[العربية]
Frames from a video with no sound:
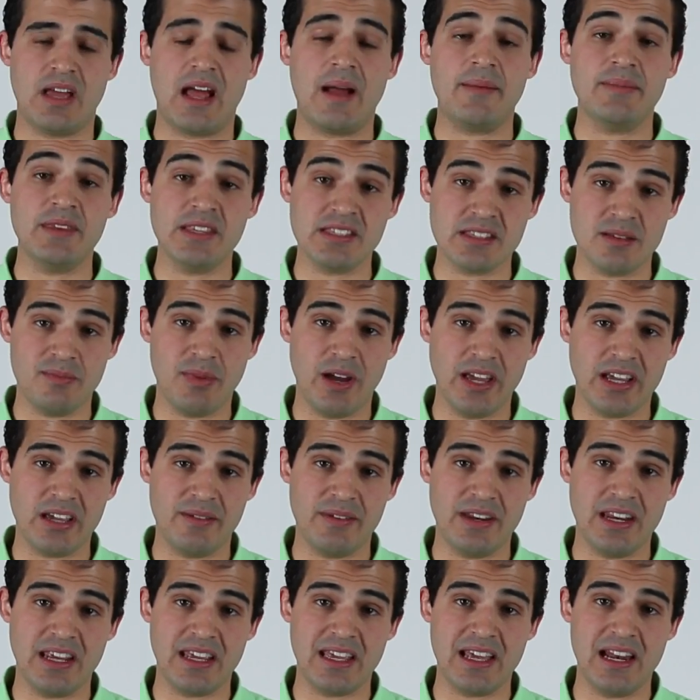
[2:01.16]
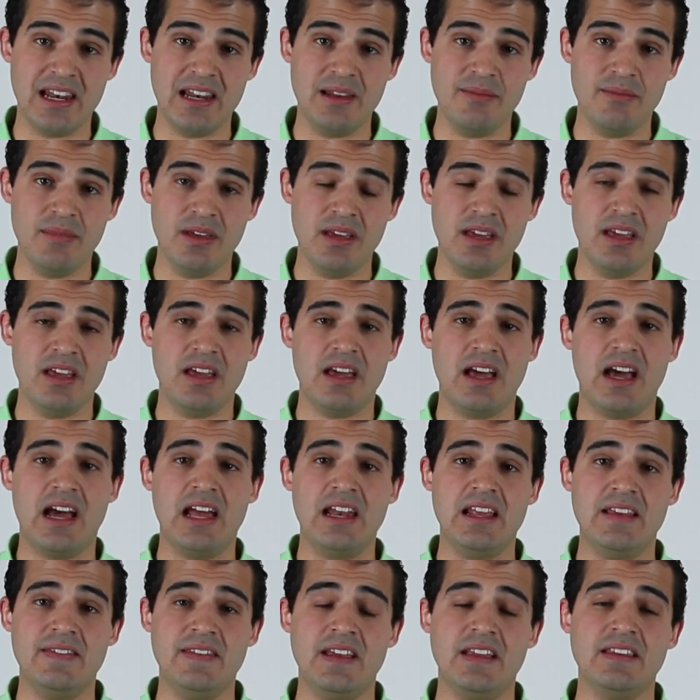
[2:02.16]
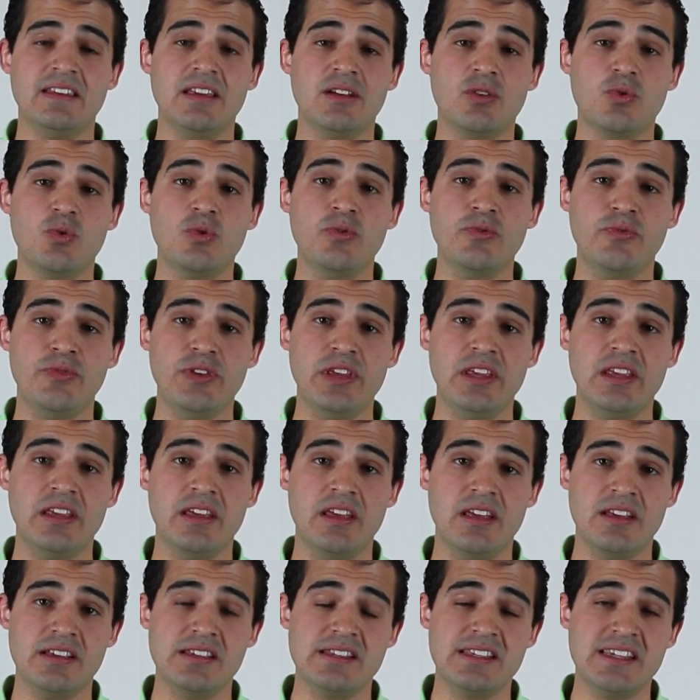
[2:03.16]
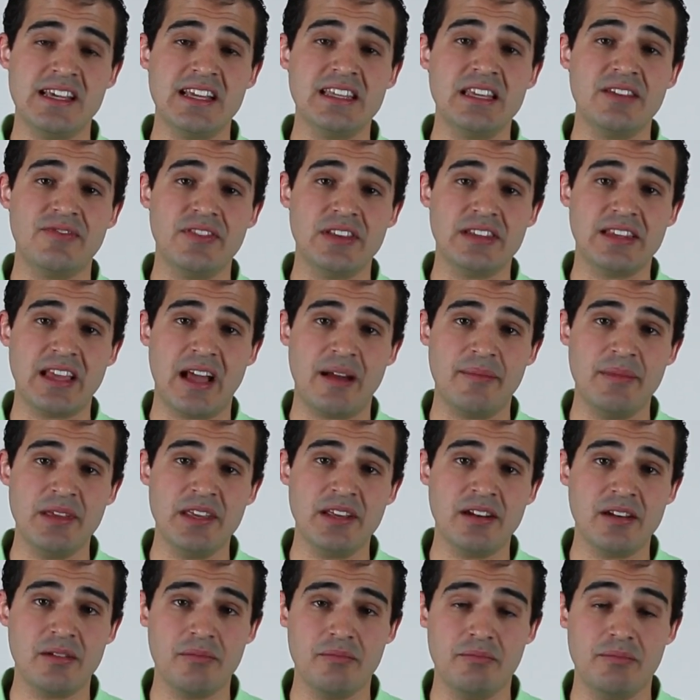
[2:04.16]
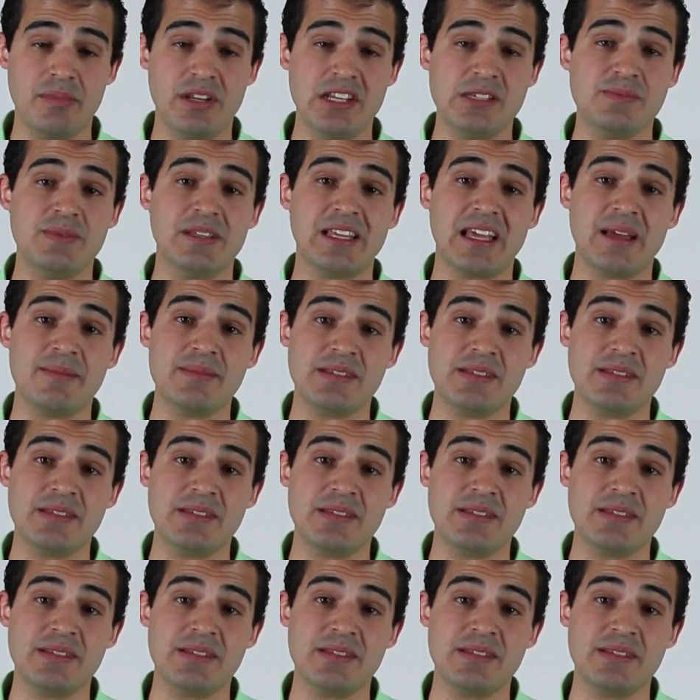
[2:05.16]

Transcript: حمدين صباحي كمان اتكلم على ان احنا نكون في زياده في التعمير بنسبه 50%